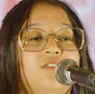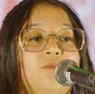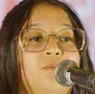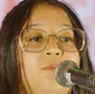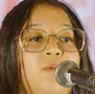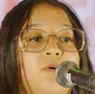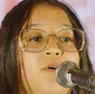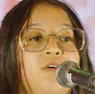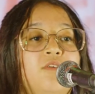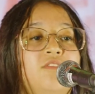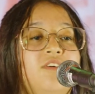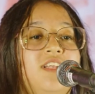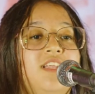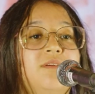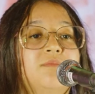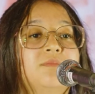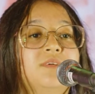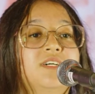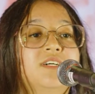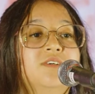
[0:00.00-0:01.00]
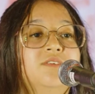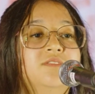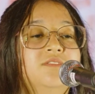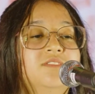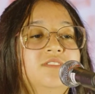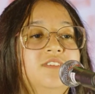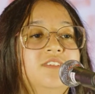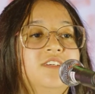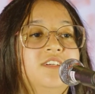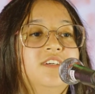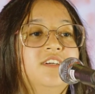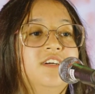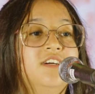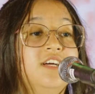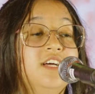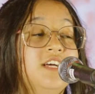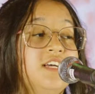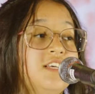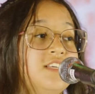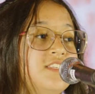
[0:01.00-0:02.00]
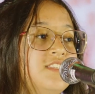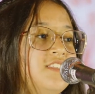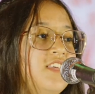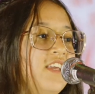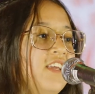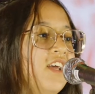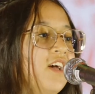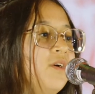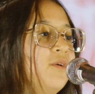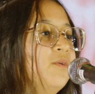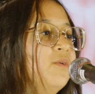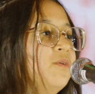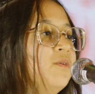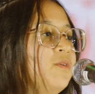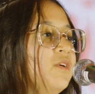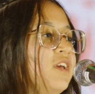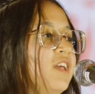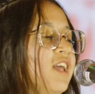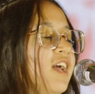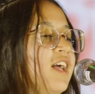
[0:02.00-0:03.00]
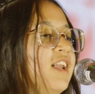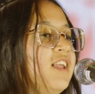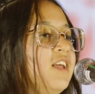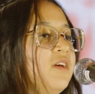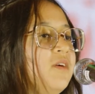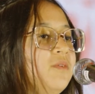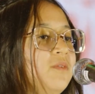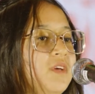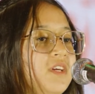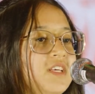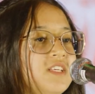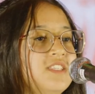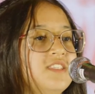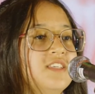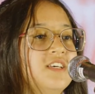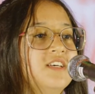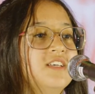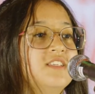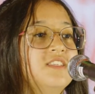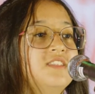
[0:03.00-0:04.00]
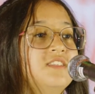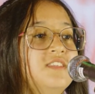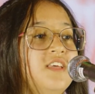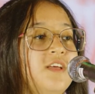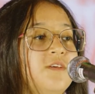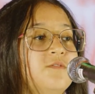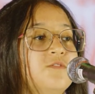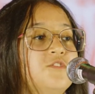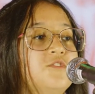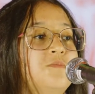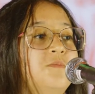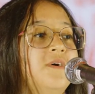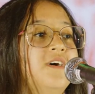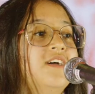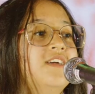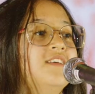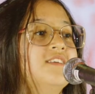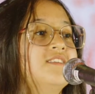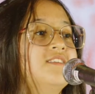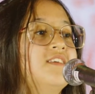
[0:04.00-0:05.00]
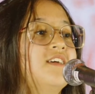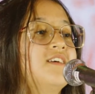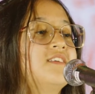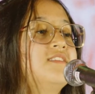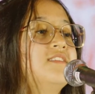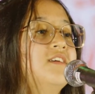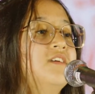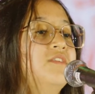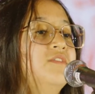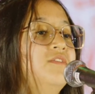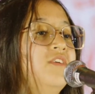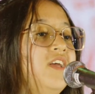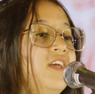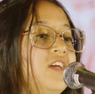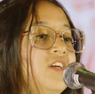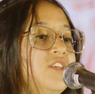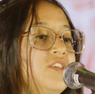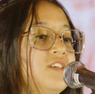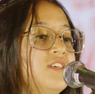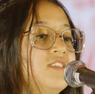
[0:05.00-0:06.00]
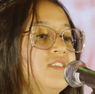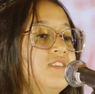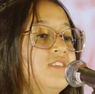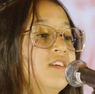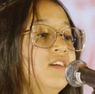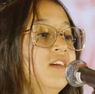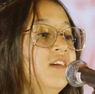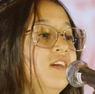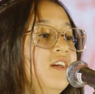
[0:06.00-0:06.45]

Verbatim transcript: do povo alemão sem a cuca e a linguiça, sem os pães e as cervejas.